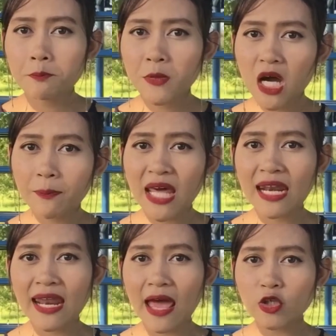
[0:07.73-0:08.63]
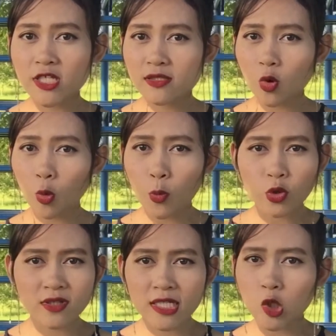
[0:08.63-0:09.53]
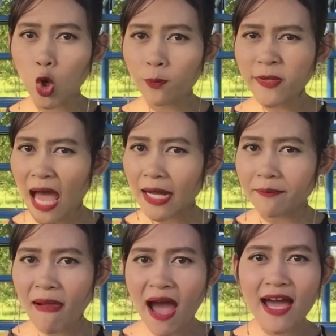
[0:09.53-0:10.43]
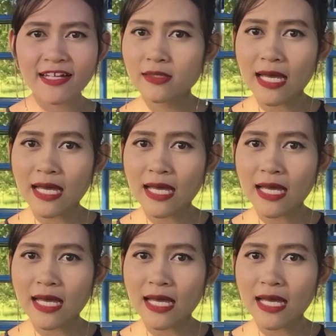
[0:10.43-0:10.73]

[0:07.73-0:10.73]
เมื่อเป็นแล้วจะส่งผลกระทบอย่างมาก